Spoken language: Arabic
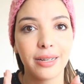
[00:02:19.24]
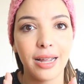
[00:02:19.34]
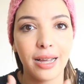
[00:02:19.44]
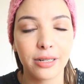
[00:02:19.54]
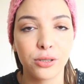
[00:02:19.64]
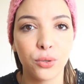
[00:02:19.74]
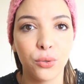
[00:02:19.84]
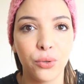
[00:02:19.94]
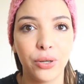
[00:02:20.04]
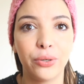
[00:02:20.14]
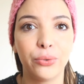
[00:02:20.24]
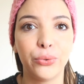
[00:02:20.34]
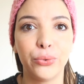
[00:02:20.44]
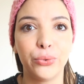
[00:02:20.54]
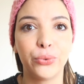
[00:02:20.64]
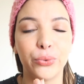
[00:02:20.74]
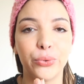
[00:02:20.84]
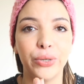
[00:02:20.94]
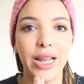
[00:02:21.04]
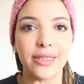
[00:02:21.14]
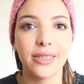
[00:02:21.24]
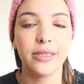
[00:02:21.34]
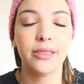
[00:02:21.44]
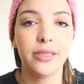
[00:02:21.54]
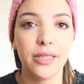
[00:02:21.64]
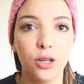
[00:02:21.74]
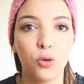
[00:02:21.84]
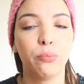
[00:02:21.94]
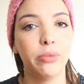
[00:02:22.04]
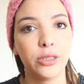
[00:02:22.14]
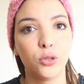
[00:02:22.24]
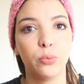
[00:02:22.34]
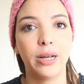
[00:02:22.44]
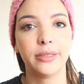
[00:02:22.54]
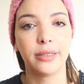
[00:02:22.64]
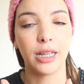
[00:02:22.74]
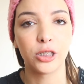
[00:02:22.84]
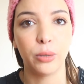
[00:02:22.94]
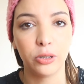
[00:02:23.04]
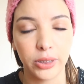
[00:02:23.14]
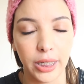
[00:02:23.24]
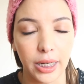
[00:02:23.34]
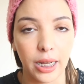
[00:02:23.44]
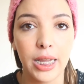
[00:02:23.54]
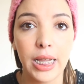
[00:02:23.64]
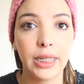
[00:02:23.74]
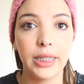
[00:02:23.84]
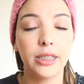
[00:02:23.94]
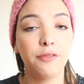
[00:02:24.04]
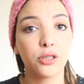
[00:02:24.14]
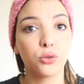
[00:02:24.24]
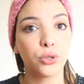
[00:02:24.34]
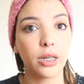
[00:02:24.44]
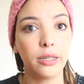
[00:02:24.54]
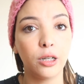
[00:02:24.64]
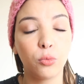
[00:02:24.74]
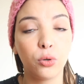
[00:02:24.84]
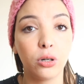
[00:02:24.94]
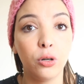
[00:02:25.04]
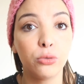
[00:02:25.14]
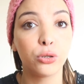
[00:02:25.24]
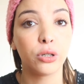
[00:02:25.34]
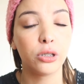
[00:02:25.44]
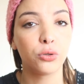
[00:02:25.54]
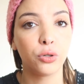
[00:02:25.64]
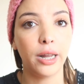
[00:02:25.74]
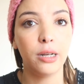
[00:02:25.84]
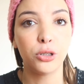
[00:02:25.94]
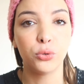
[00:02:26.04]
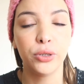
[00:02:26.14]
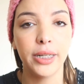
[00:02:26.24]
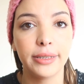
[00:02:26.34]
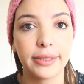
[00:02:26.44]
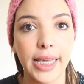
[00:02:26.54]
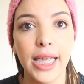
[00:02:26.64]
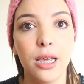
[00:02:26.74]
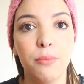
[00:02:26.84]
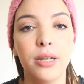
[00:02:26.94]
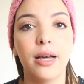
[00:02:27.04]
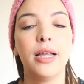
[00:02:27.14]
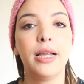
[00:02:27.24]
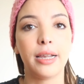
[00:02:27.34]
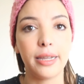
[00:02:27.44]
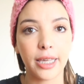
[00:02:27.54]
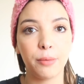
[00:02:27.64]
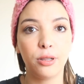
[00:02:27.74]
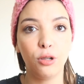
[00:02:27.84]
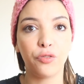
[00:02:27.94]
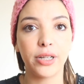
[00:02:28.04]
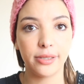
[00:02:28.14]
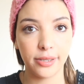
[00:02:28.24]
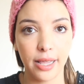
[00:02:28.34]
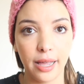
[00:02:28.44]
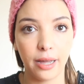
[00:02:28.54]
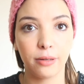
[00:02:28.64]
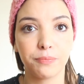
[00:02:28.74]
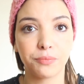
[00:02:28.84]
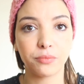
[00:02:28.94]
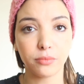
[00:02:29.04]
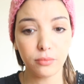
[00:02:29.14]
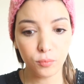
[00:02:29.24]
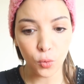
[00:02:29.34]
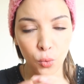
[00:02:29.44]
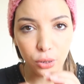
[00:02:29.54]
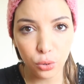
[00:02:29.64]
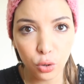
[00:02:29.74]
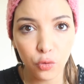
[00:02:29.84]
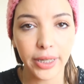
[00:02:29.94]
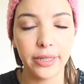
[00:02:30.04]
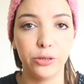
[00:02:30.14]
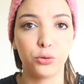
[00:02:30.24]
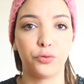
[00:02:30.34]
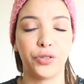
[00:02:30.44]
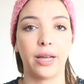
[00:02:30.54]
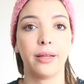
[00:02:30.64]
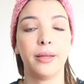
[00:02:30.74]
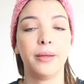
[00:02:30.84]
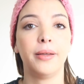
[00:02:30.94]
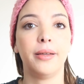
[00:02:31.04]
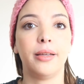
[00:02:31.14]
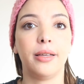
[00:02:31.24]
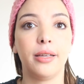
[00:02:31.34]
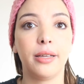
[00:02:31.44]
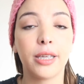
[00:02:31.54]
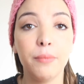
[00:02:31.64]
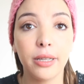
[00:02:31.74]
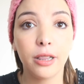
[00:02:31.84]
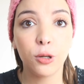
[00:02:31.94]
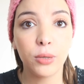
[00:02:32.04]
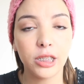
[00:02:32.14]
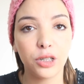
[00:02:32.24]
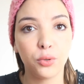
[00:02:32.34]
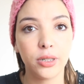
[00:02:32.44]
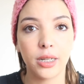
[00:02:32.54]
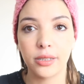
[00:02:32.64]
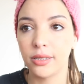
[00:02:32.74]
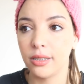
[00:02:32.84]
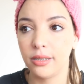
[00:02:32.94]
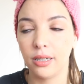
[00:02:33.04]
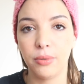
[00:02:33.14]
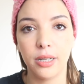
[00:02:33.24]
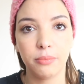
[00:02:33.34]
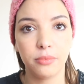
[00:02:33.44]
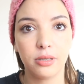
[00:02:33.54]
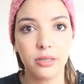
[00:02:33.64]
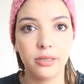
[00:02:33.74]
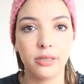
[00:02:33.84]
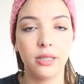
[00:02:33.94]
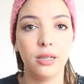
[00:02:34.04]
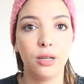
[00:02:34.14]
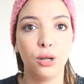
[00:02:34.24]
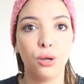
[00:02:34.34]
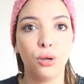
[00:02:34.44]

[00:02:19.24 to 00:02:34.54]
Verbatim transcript: راه رزقه والحسنه ديالو محسوبه عند الله سبحانه وتعالى لهذا فشكرا لهم كلهم شكرا شكرا على المجهودات كامله اللي كيبدلوا في هذه الساعه وهاد الظروف اللي كنعيشوا فيها آه كما قلت لكم كتعرفوا ان الاقتصاد ديال البلاد نزل